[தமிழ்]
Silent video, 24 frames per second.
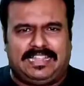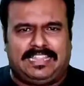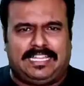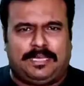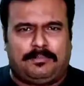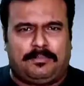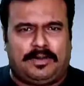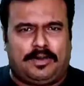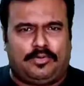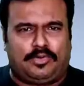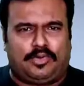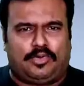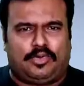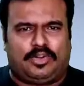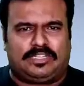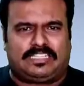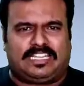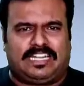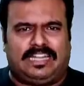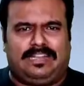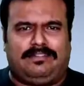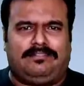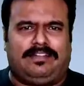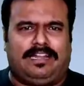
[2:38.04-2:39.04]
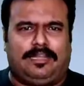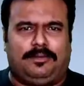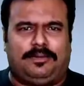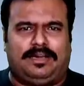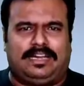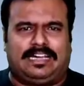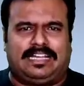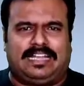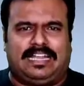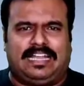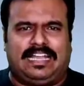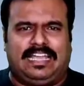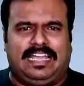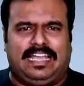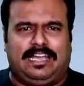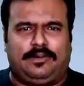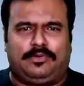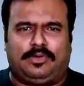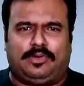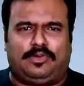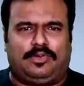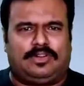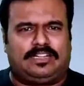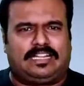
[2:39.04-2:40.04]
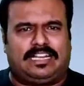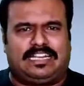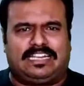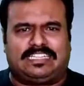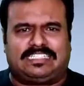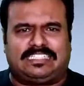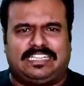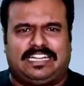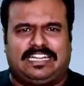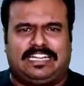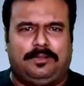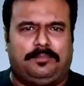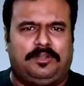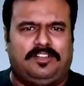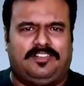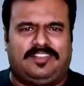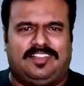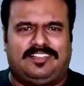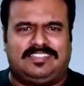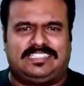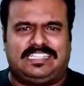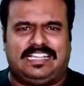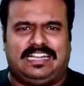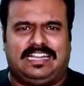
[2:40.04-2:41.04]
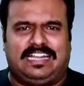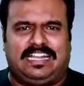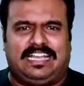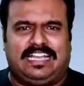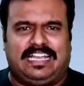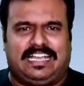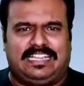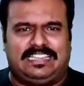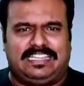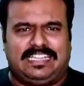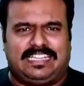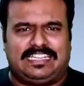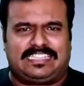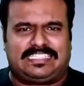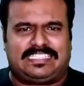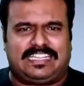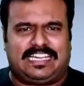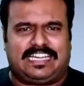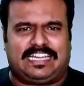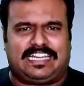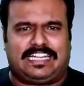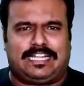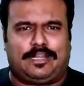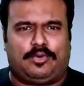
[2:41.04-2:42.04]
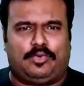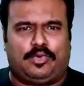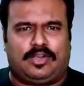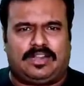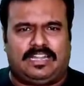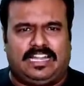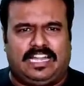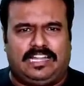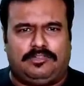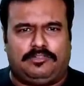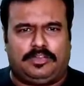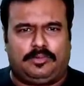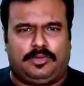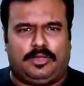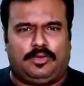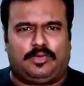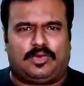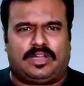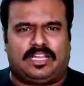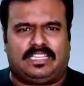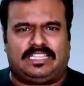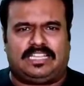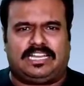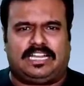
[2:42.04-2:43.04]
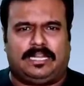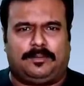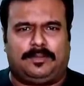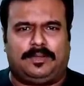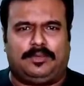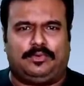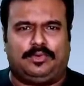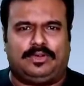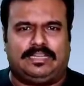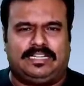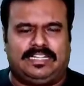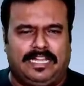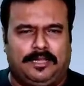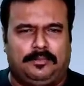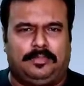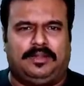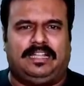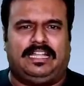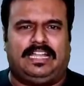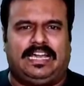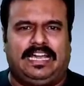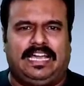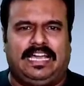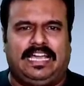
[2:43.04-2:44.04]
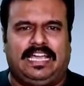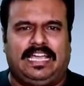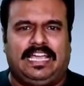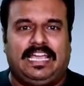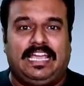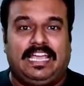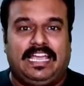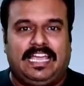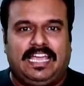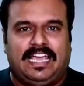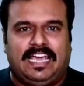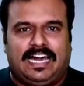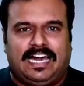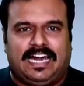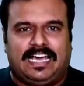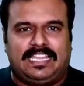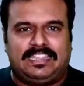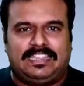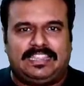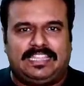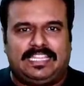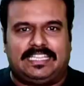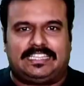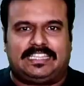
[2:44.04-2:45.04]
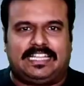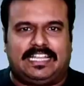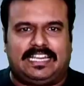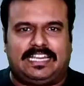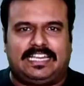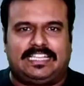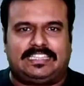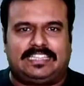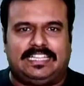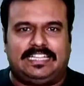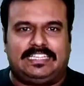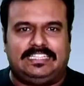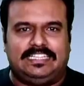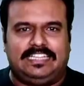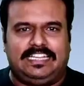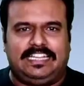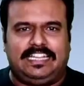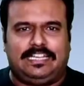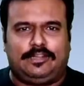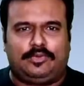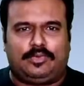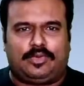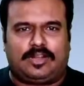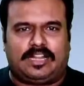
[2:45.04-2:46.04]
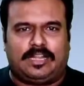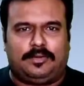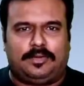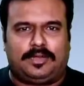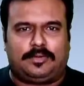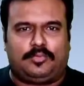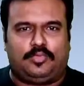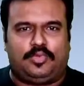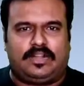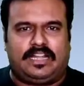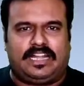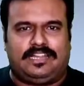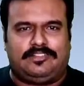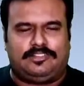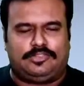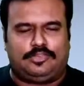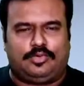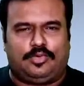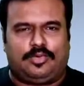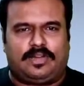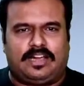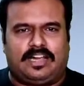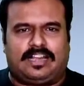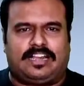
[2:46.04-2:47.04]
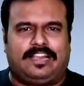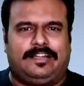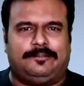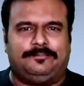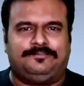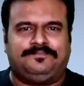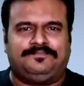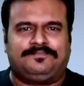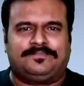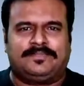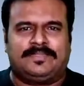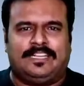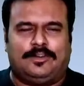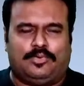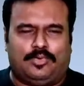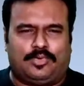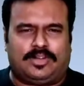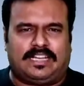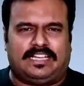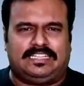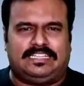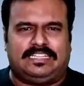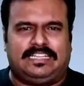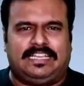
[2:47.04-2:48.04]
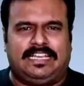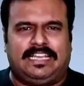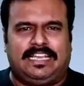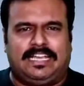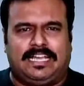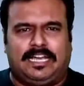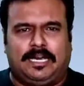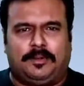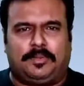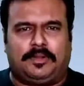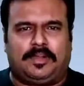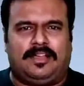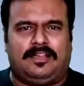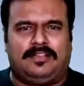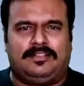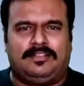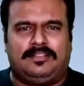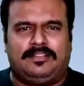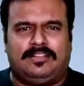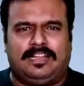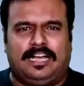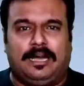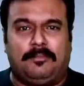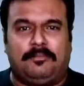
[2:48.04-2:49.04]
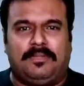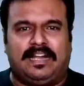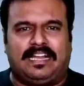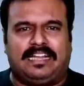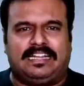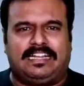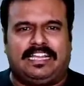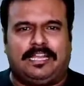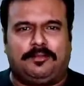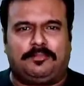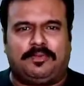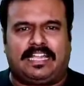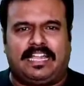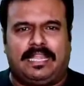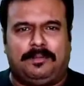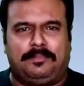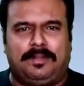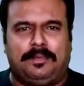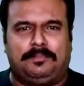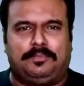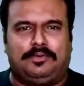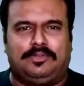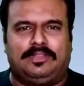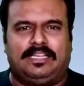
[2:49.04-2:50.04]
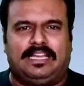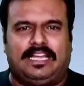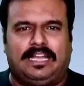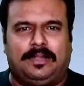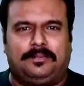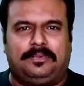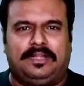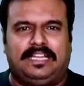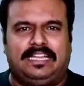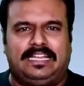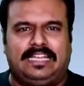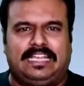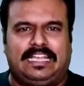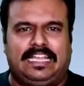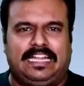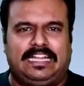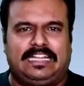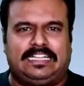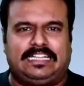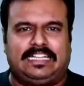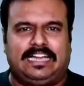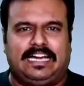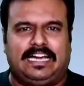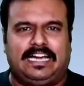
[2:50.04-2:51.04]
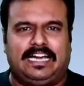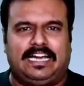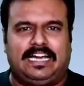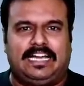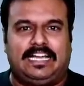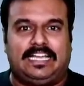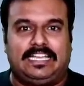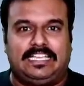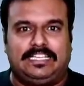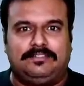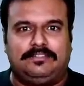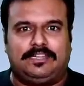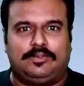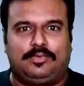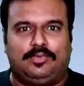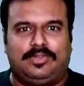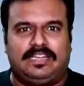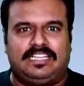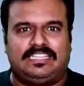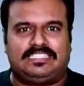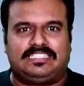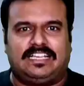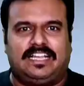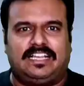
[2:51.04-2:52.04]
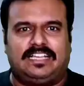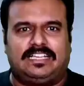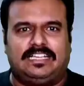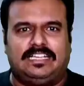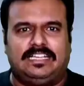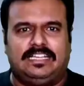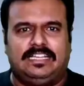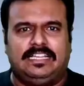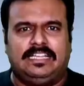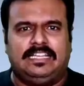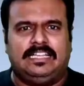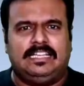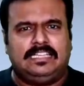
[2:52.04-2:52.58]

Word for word: அந்த அம்மா ஒரு ஹோட்டலில் வேலை பார்க்குறாங்க ஒரு ஹோட்டல் ரெஸ்டாரண்ட் எப்படி வேணால் வச்சுக்கோங்களேன் அந்த ரெஸ்டாரண்ட்டில் ஒரு நாள் ஒரு போய் உட்காந்துருக்காப்புல ஒரு டேபிளில் அந்த தருணத்தில் திடீர்னு ஒரு நபர் முன்னாடி வந்து உட்காரான் உட்காந்துட்டு அப்புறம் அம்மாவுக்கு ட்ரீட்மெண்ட்லாம் எப்படி போகுது அப்படின்னு கேட்டால் இவருக்கு ஒரே ஷாக்கு